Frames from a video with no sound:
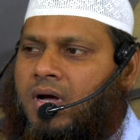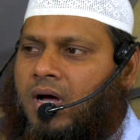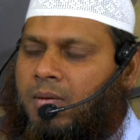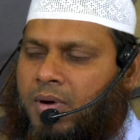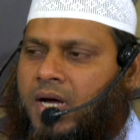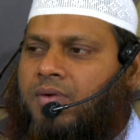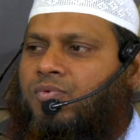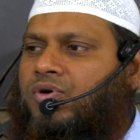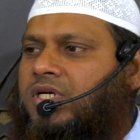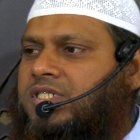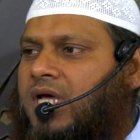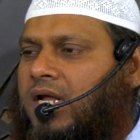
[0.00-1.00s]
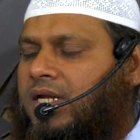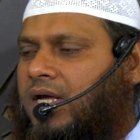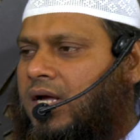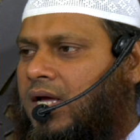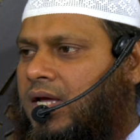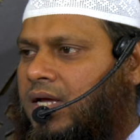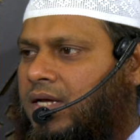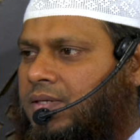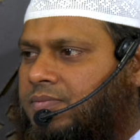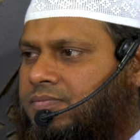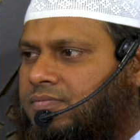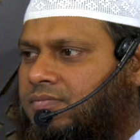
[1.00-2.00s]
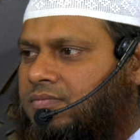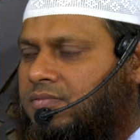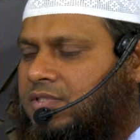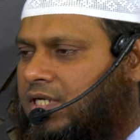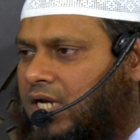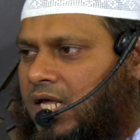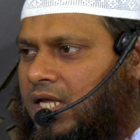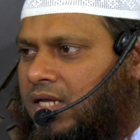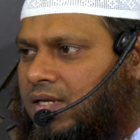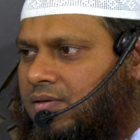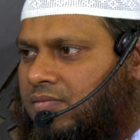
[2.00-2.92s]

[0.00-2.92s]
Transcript: अब अगर वो किसान ये कहे कि नहीं